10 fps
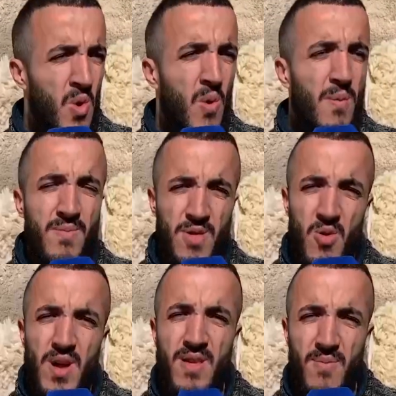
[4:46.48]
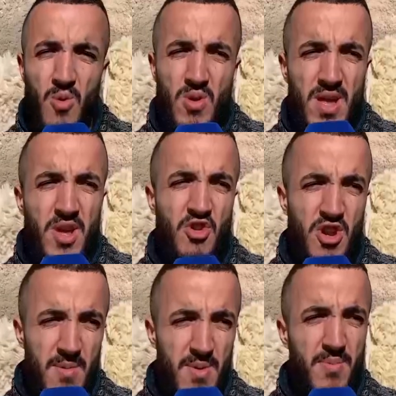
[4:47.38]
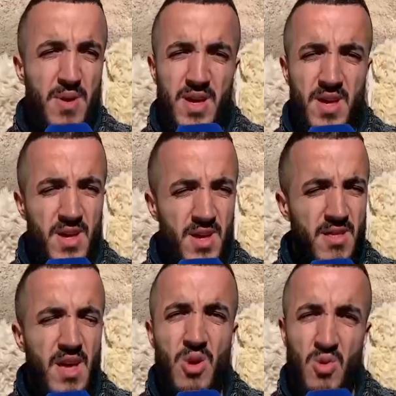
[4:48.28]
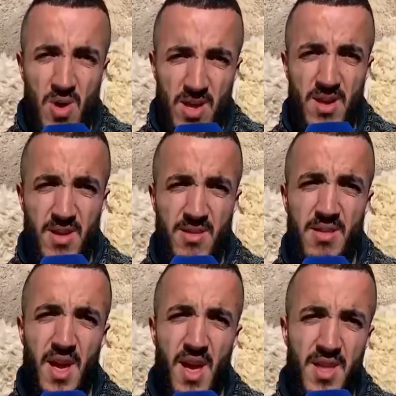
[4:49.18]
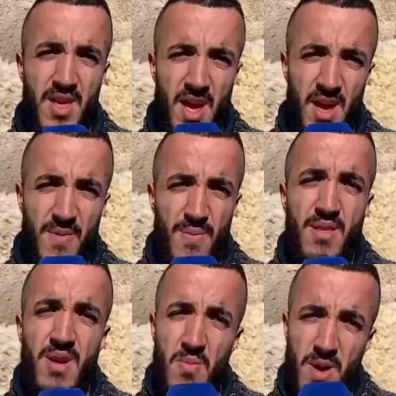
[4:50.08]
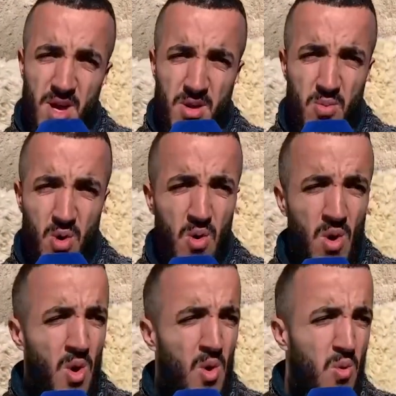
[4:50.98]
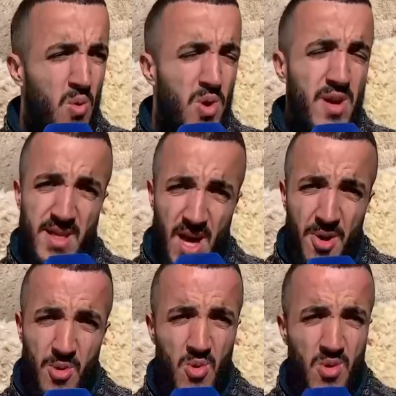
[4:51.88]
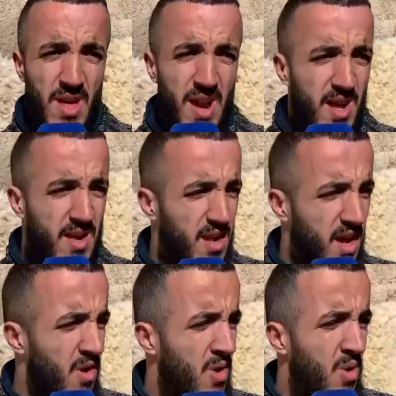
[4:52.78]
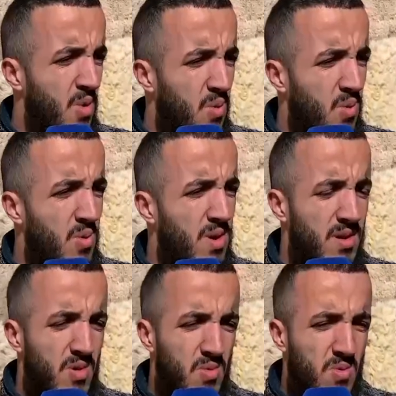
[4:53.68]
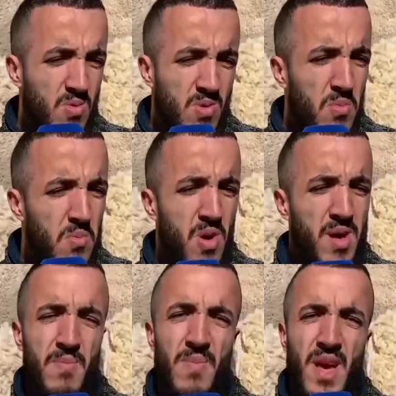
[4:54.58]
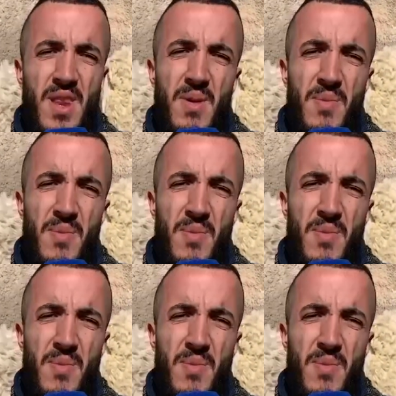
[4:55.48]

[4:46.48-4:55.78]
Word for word: وفي نفس الوقت كيف قلت لك الشباب يتاخذوا هذه الصنعه هذه كحرفه حتى هما يخدموا ويتحركوا صراحه الله وي... المهم يعني ما